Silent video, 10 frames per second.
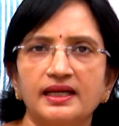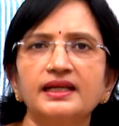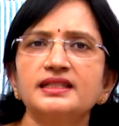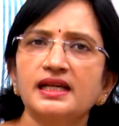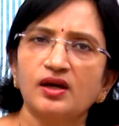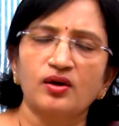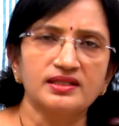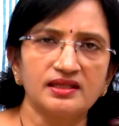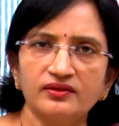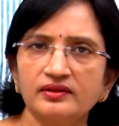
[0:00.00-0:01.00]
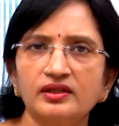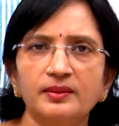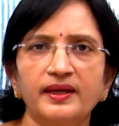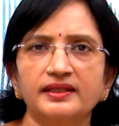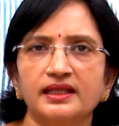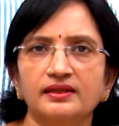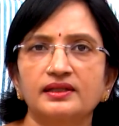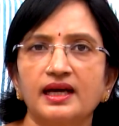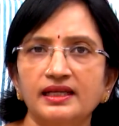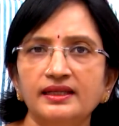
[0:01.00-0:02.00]
అంటే చాలా కాస్ట్లీ ఫుడ్ కూడా పెడతారు
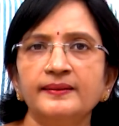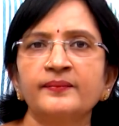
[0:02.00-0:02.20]
కానీ